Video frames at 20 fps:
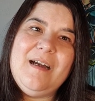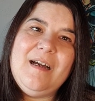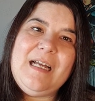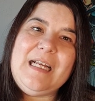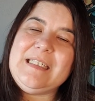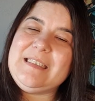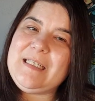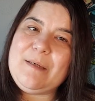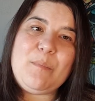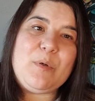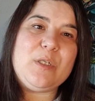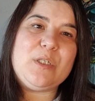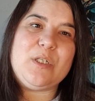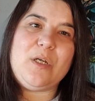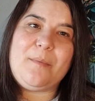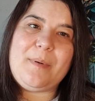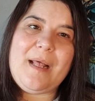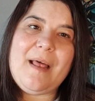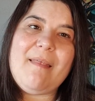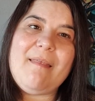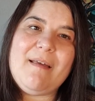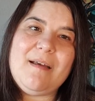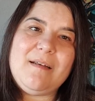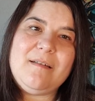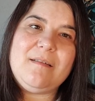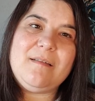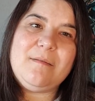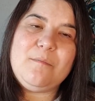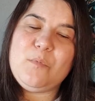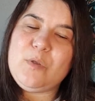Está muy sobrada,
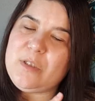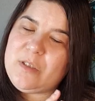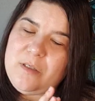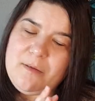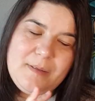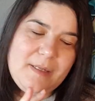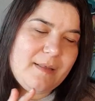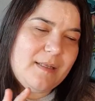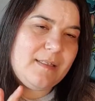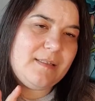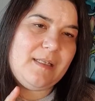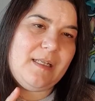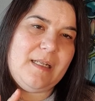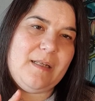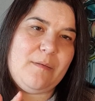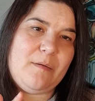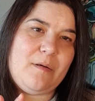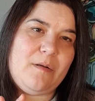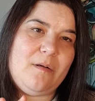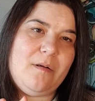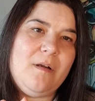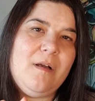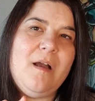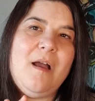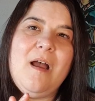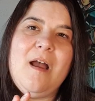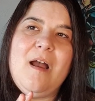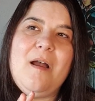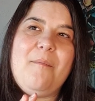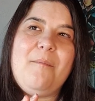muy sobrada este libro.
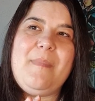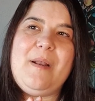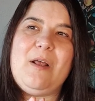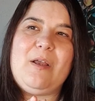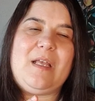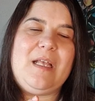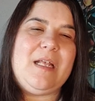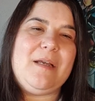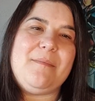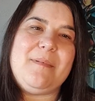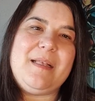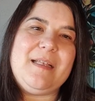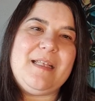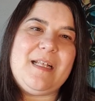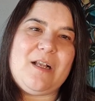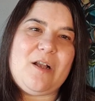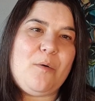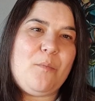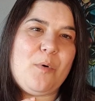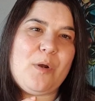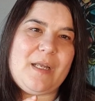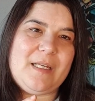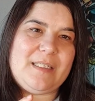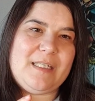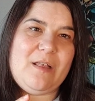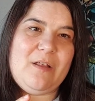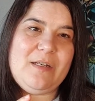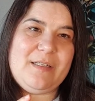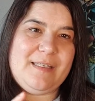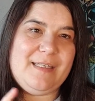Me lo quieren vender como que es
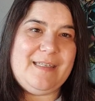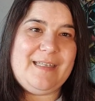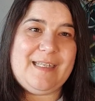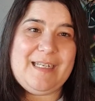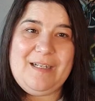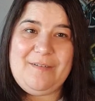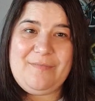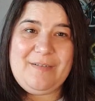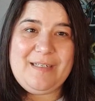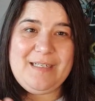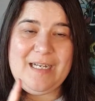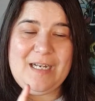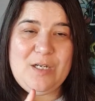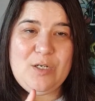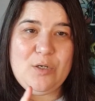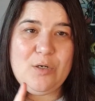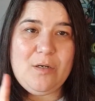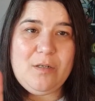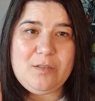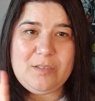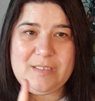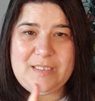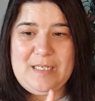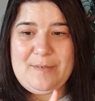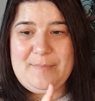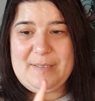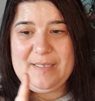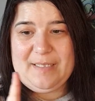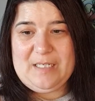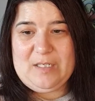adolescente que al final no, o sea,
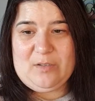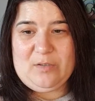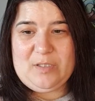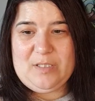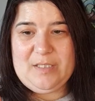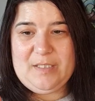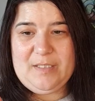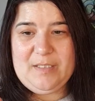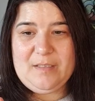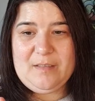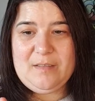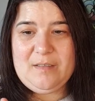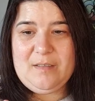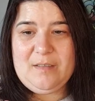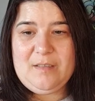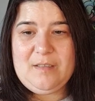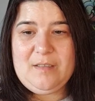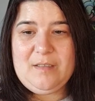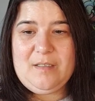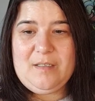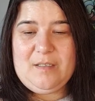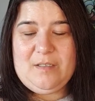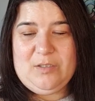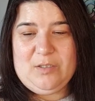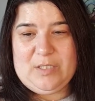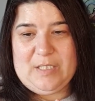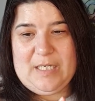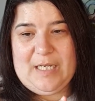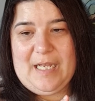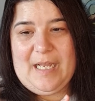mentira cochina.
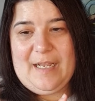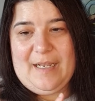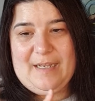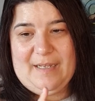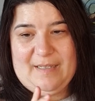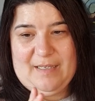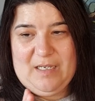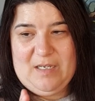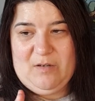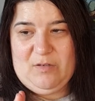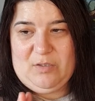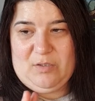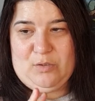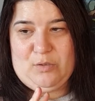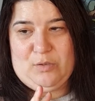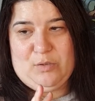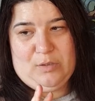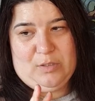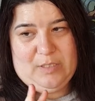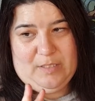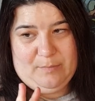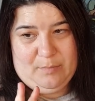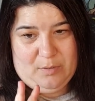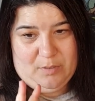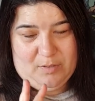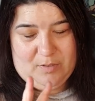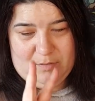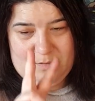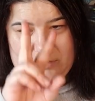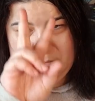Nos han engañado estos dos
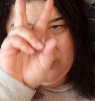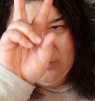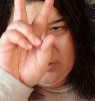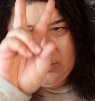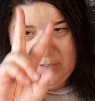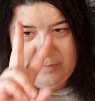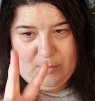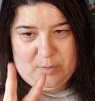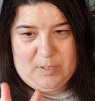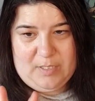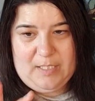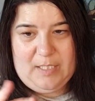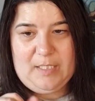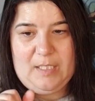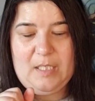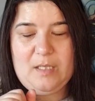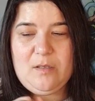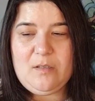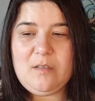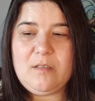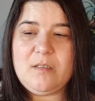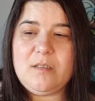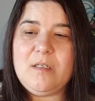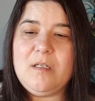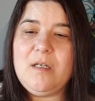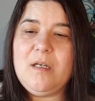libros, dos libros engañándonos.